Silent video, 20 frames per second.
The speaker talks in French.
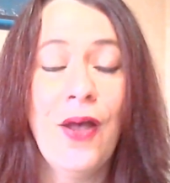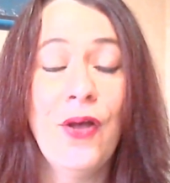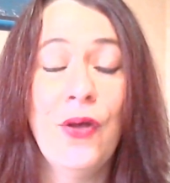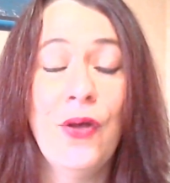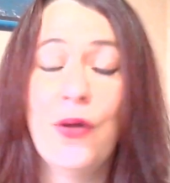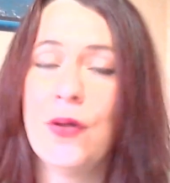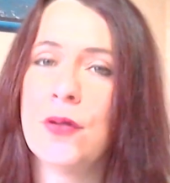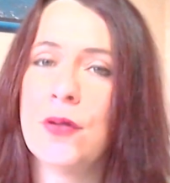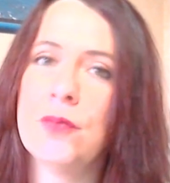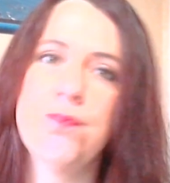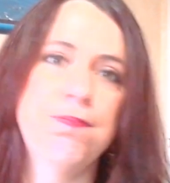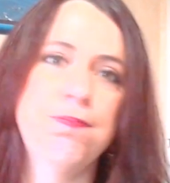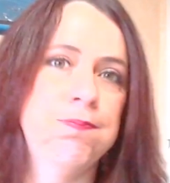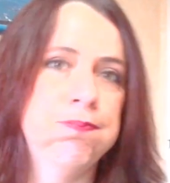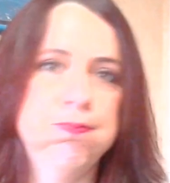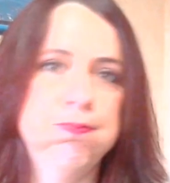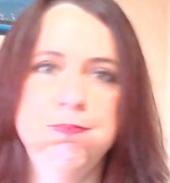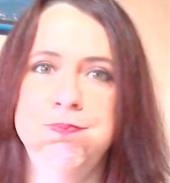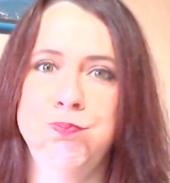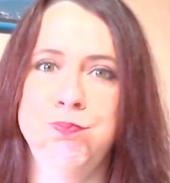Euh,
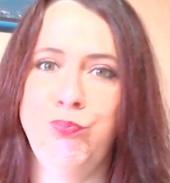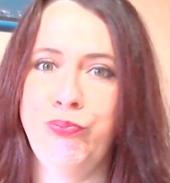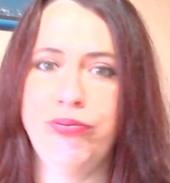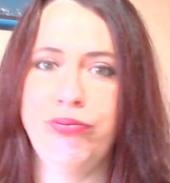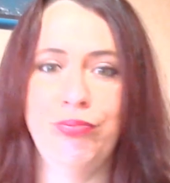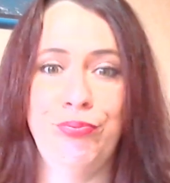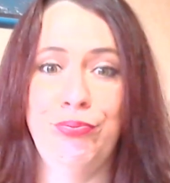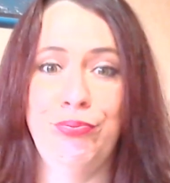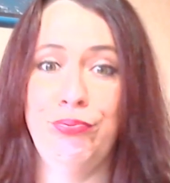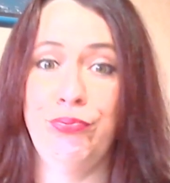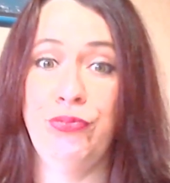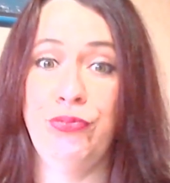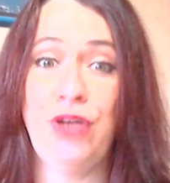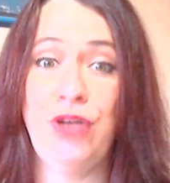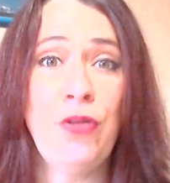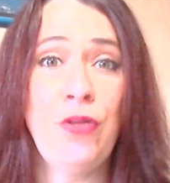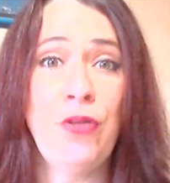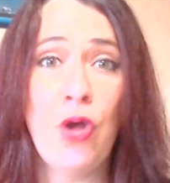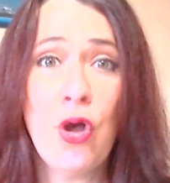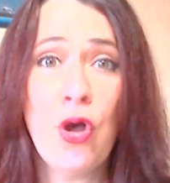
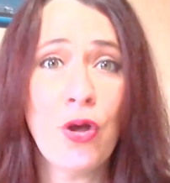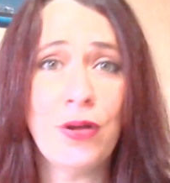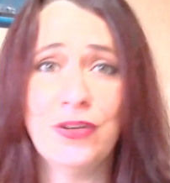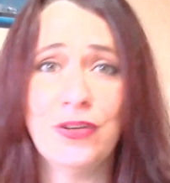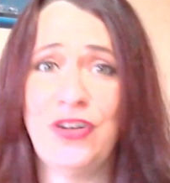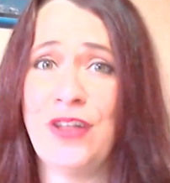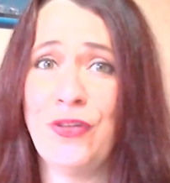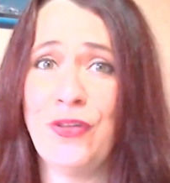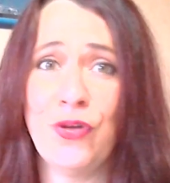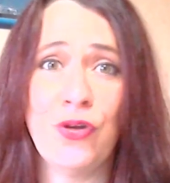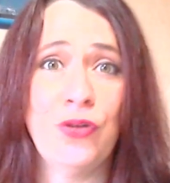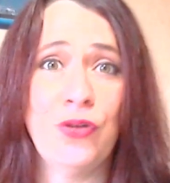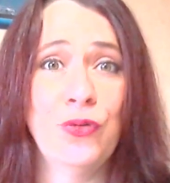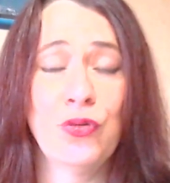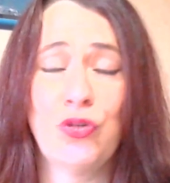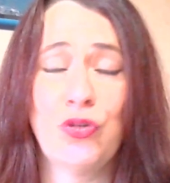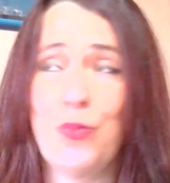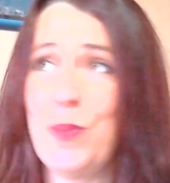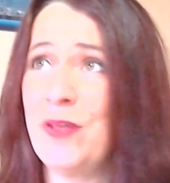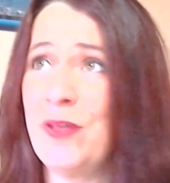j'adore, j'adore.
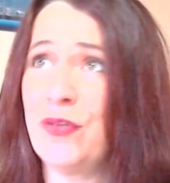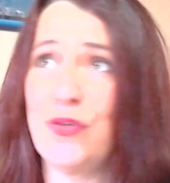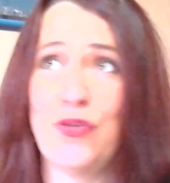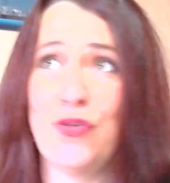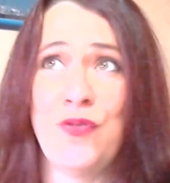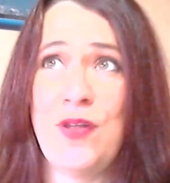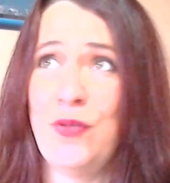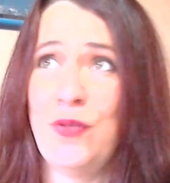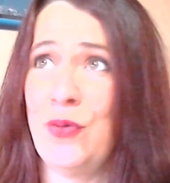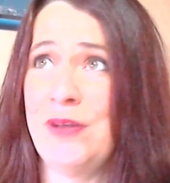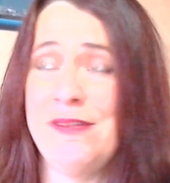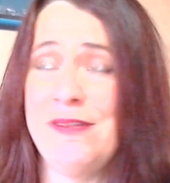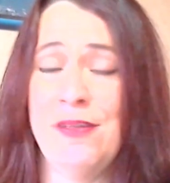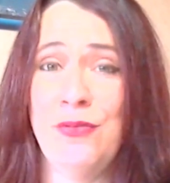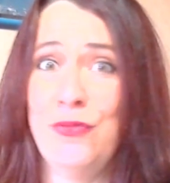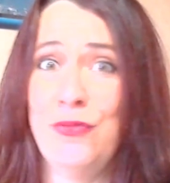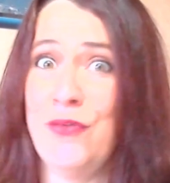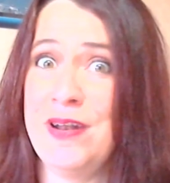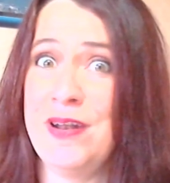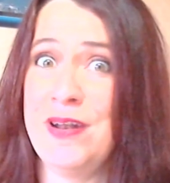Donc je pense que je vais adorer
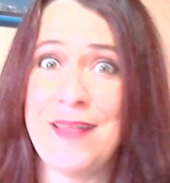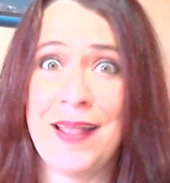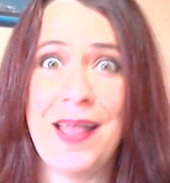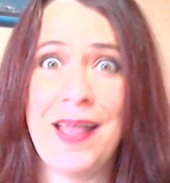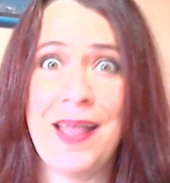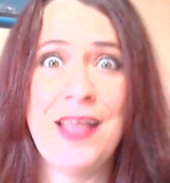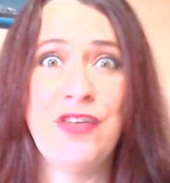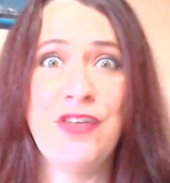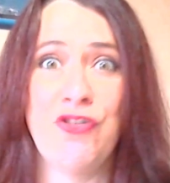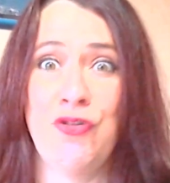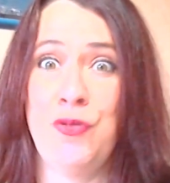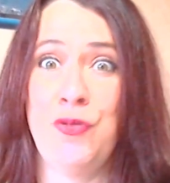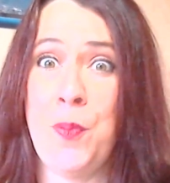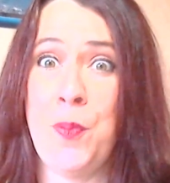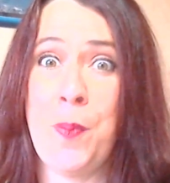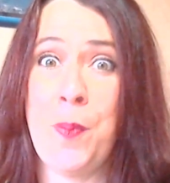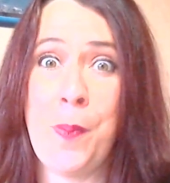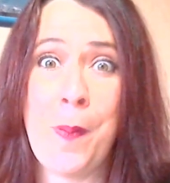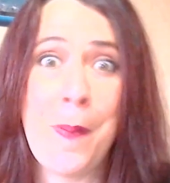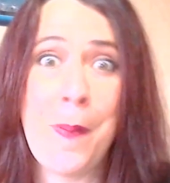cette nouvelle saga et je ne
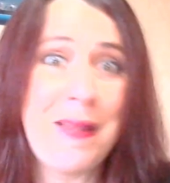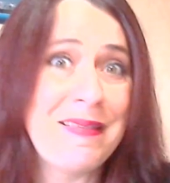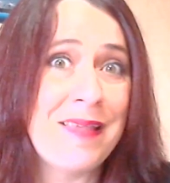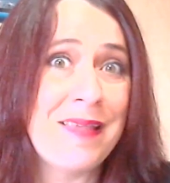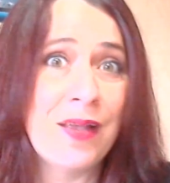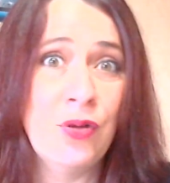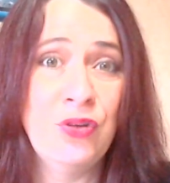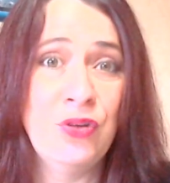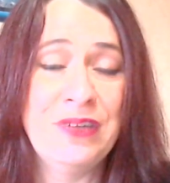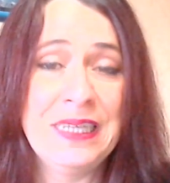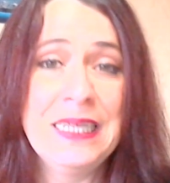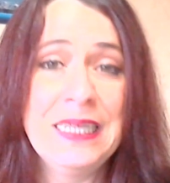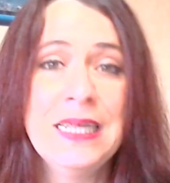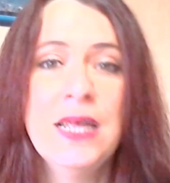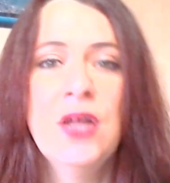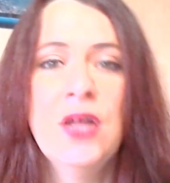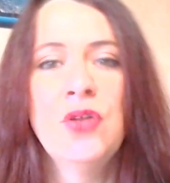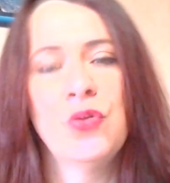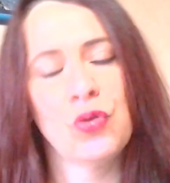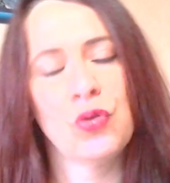peux pas passer à côté.
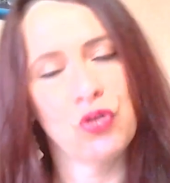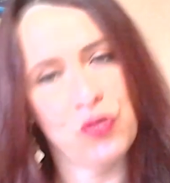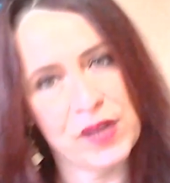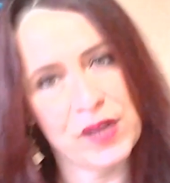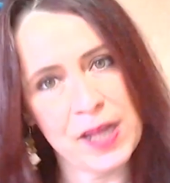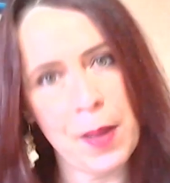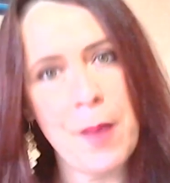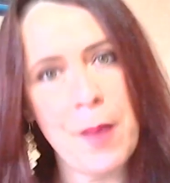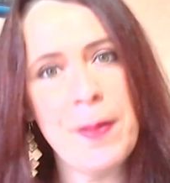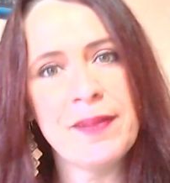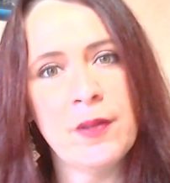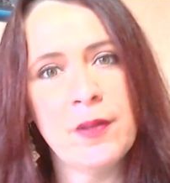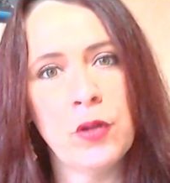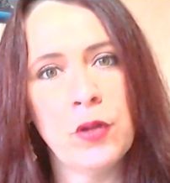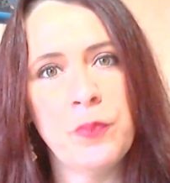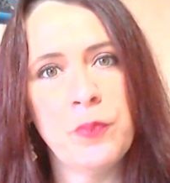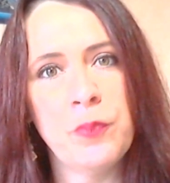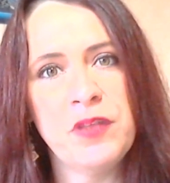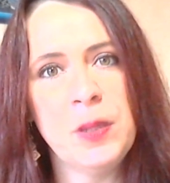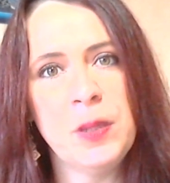Donc je vais quand même
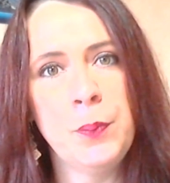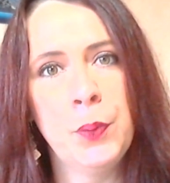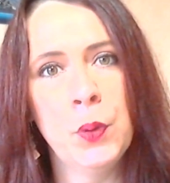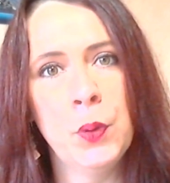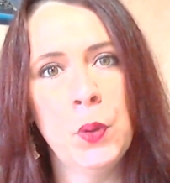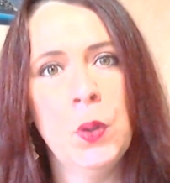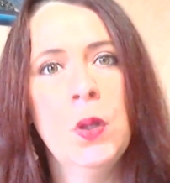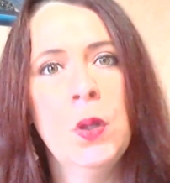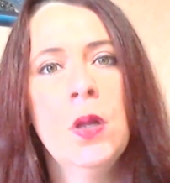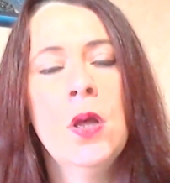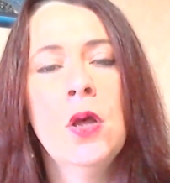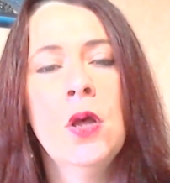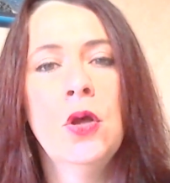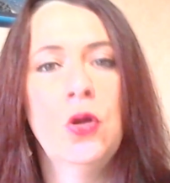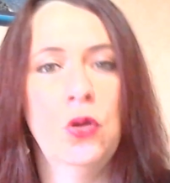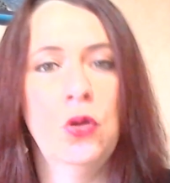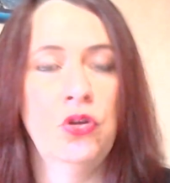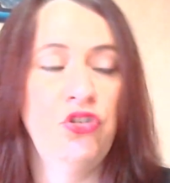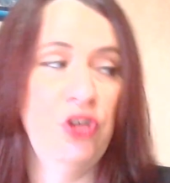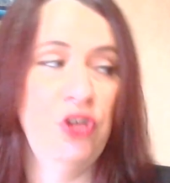attendre un petit peu.
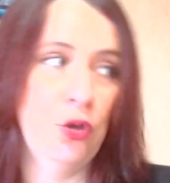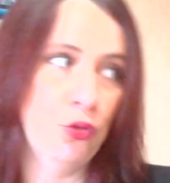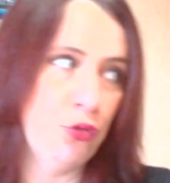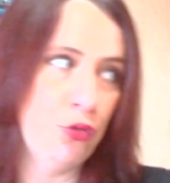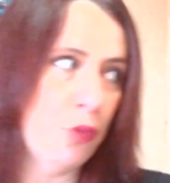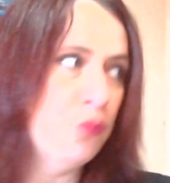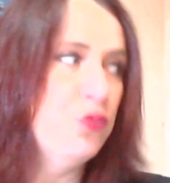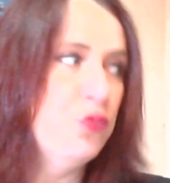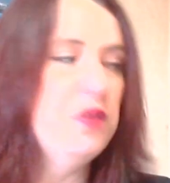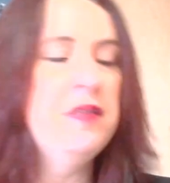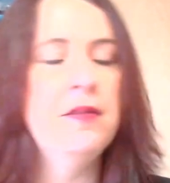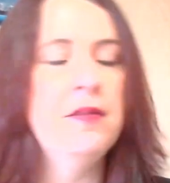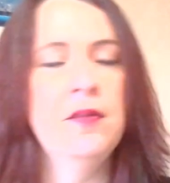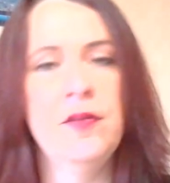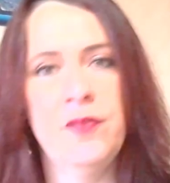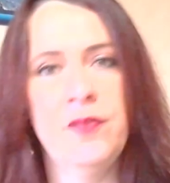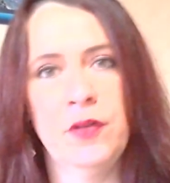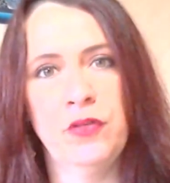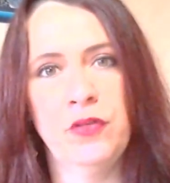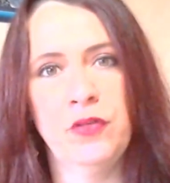Euh, j'ai le tome 8
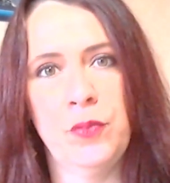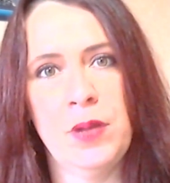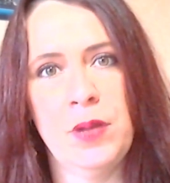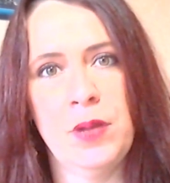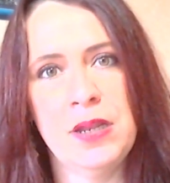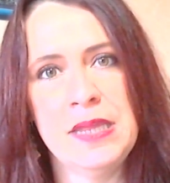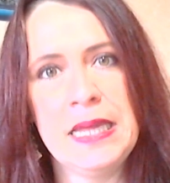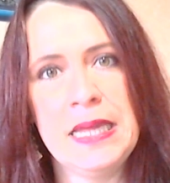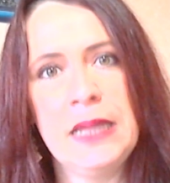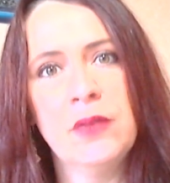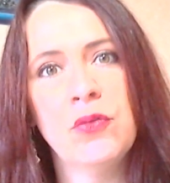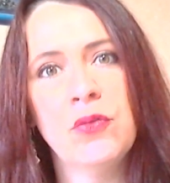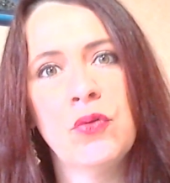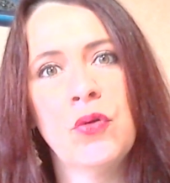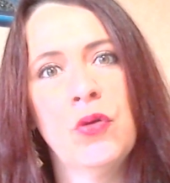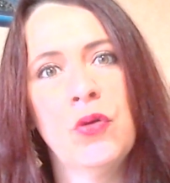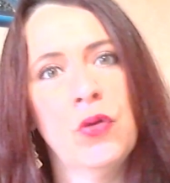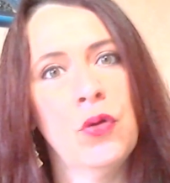des fantômes à lire, donc